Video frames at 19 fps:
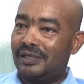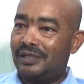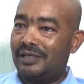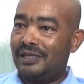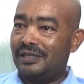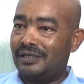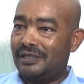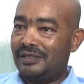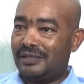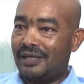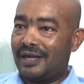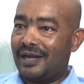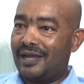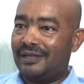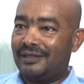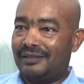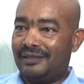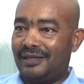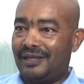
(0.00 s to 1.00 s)
الذي
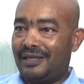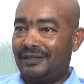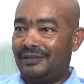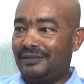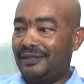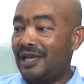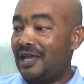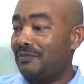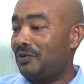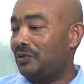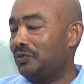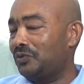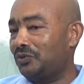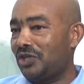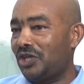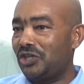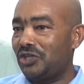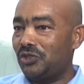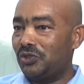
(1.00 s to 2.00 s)
صراحة يعني دائما
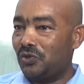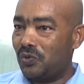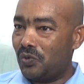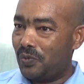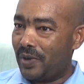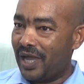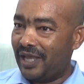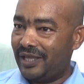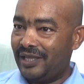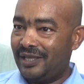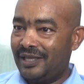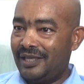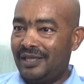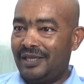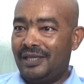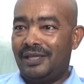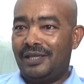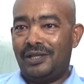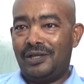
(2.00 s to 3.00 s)
كنت أجده معي
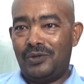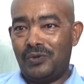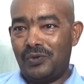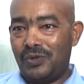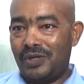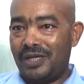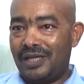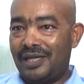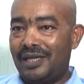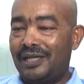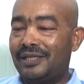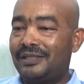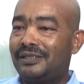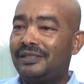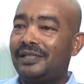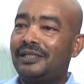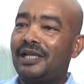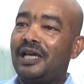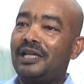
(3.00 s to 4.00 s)
اللي هو
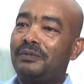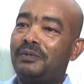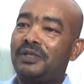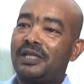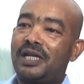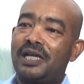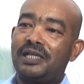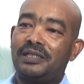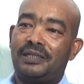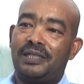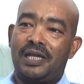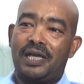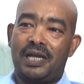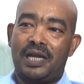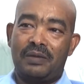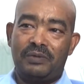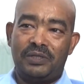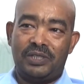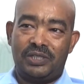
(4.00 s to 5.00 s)
السيد علي بن راشد
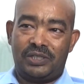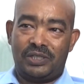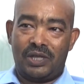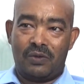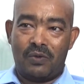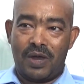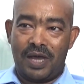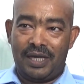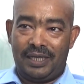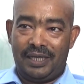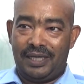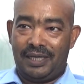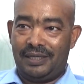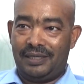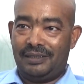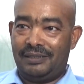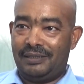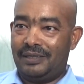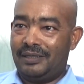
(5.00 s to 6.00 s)
العرابيد الشهواني
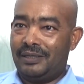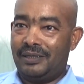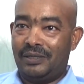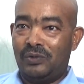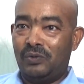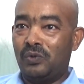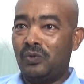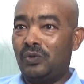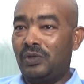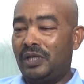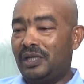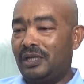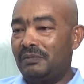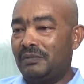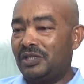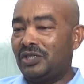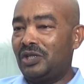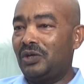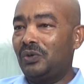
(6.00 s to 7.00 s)
يعني يقول يعني
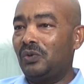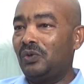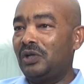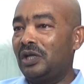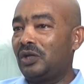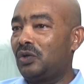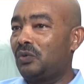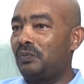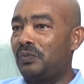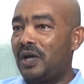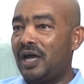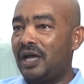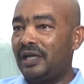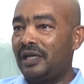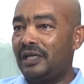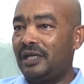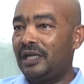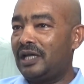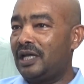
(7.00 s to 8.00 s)
المثل يقول لك رب
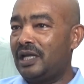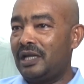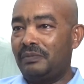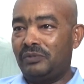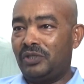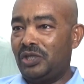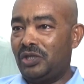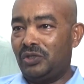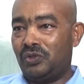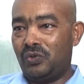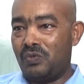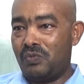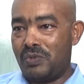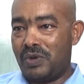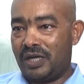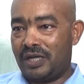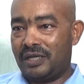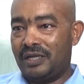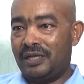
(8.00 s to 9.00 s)
اخ لك لم تلت
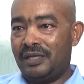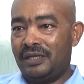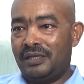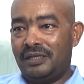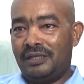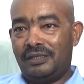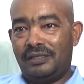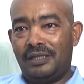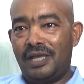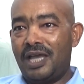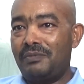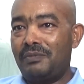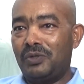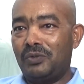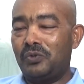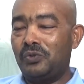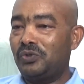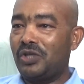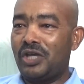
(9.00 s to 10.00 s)
امك دائما
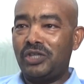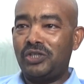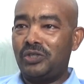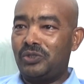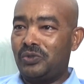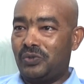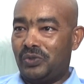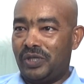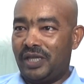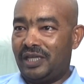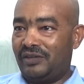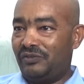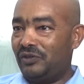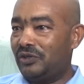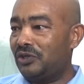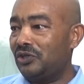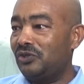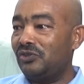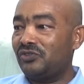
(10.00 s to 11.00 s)
كنت اجده يعني في
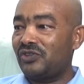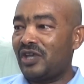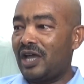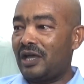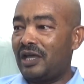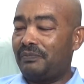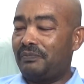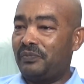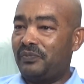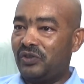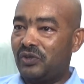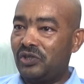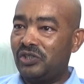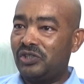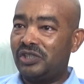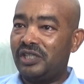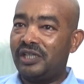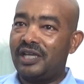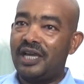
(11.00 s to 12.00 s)
كل صعب في
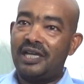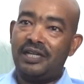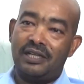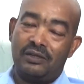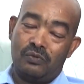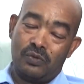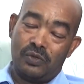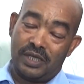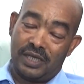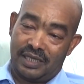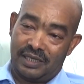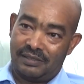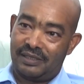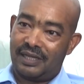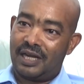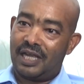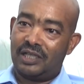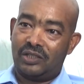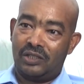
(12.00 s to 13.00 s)
كل شيء كان هو يعني
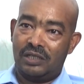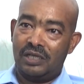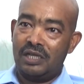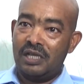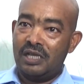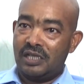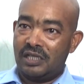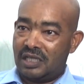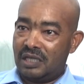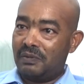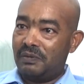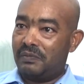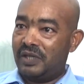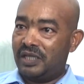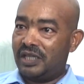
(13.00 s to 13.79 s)
صراحه سبب